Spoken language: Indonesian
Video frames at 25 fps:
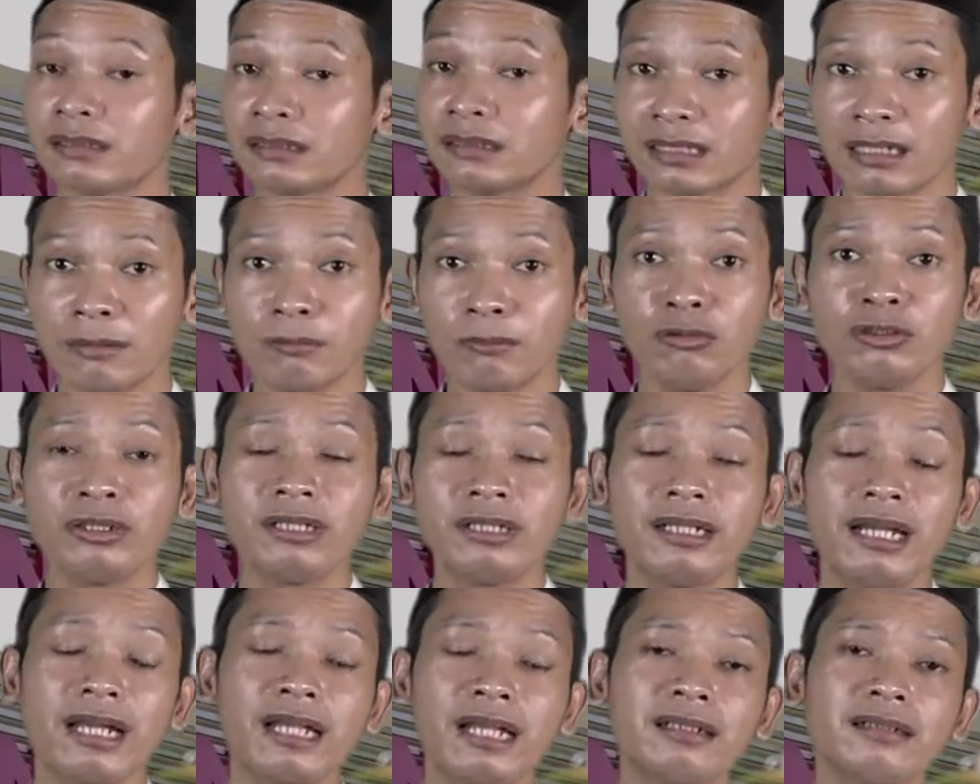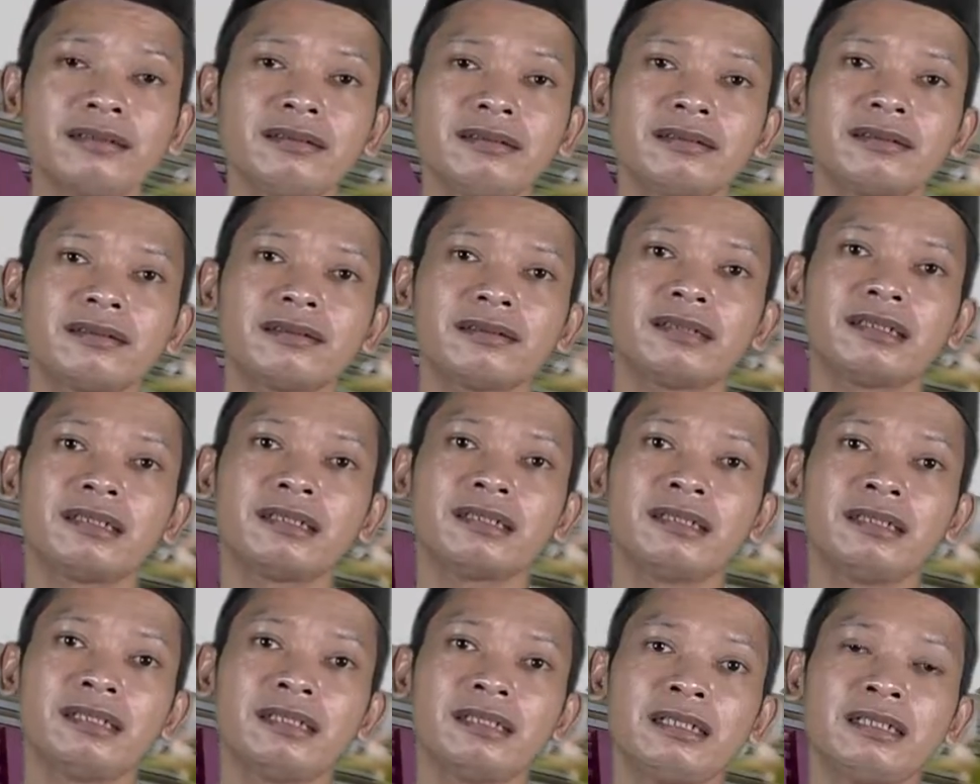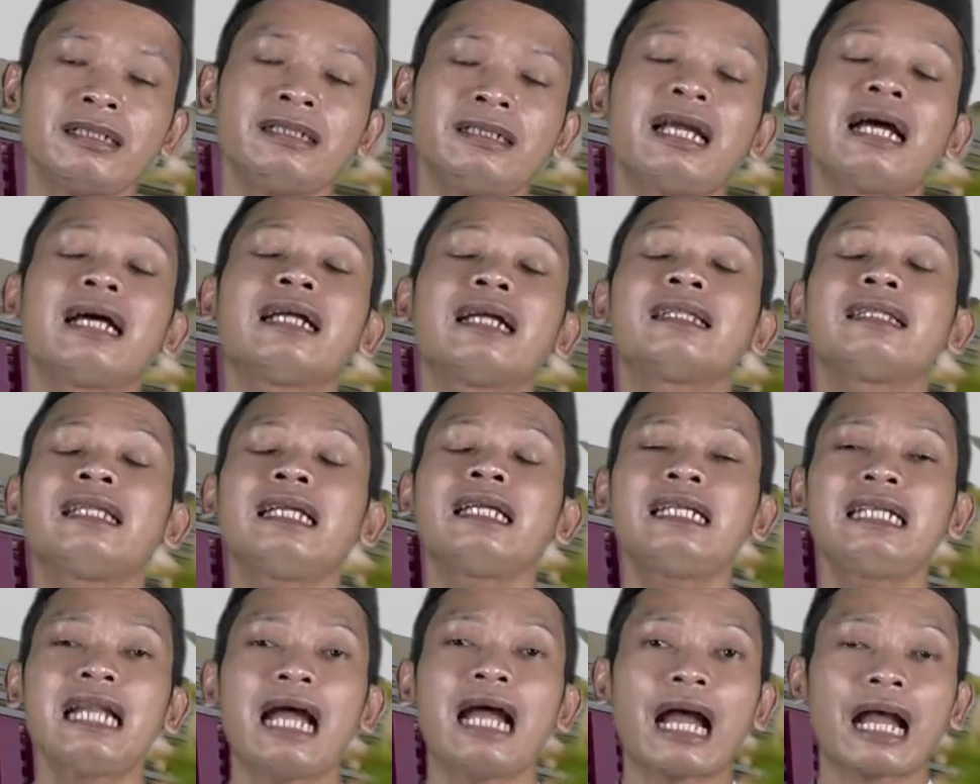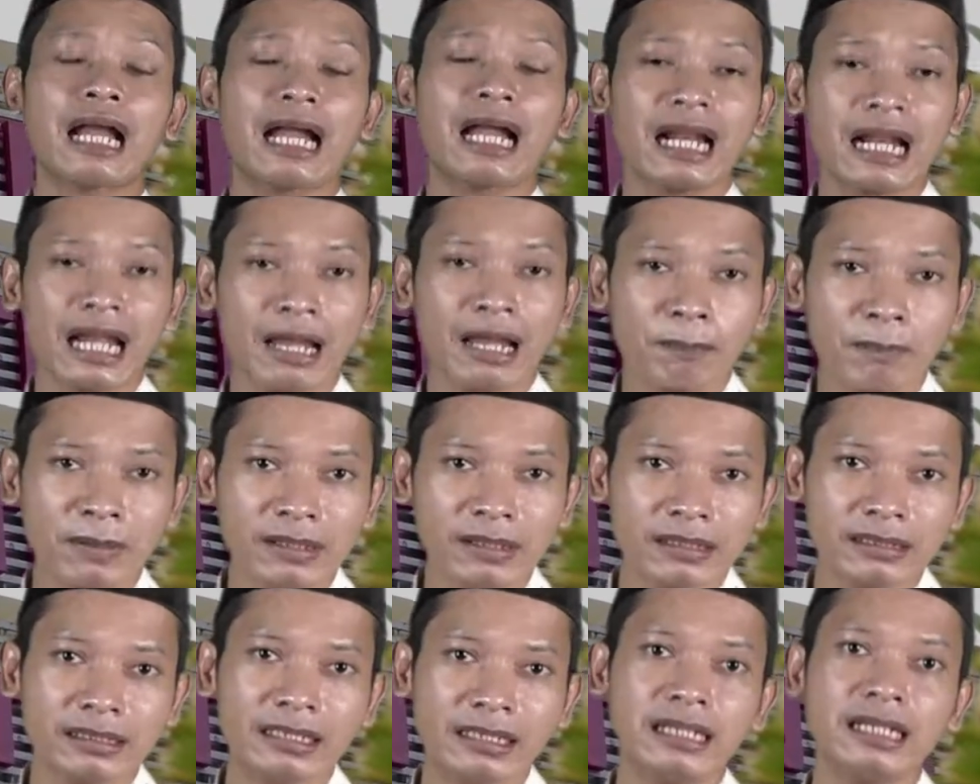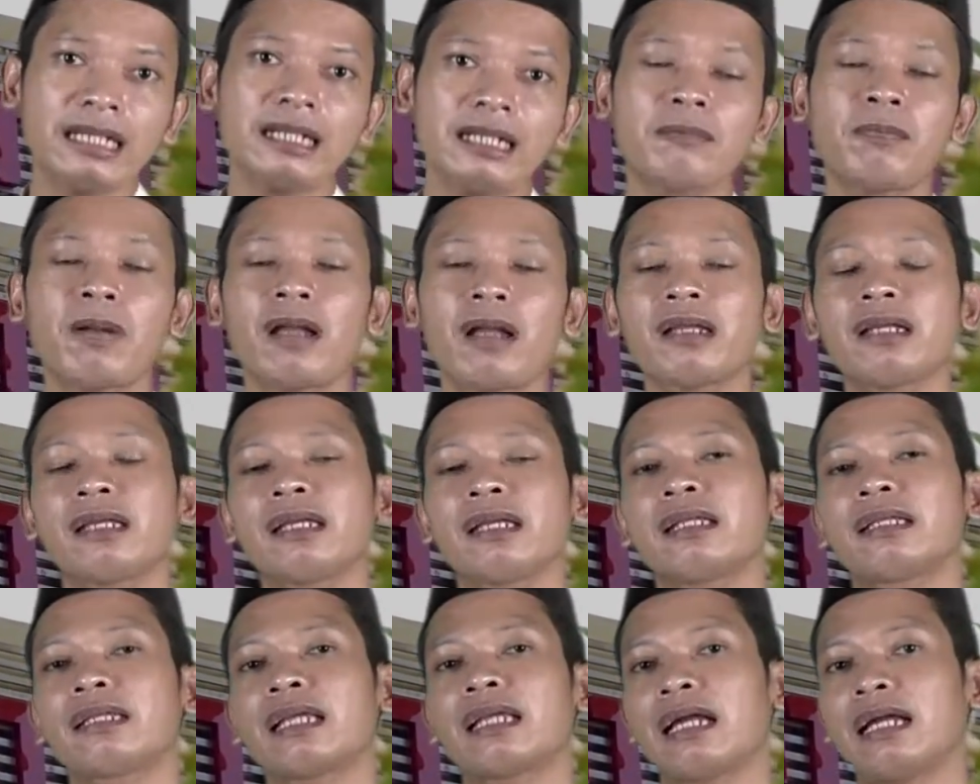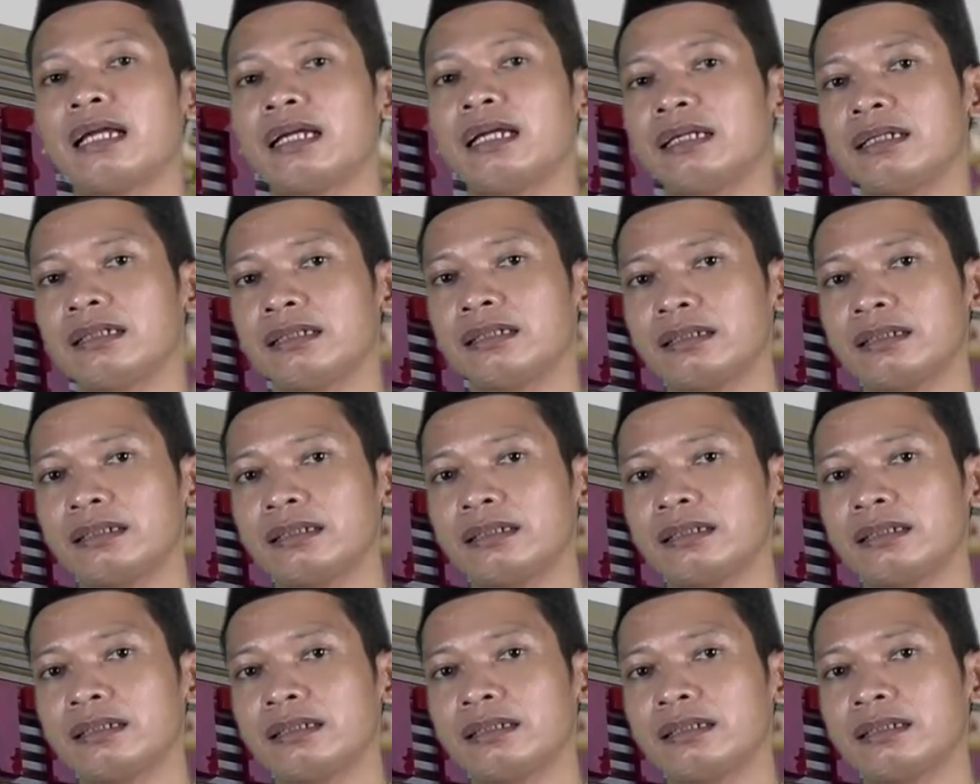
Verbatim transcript: Kemudian yang tidak kalah penting bagi kita.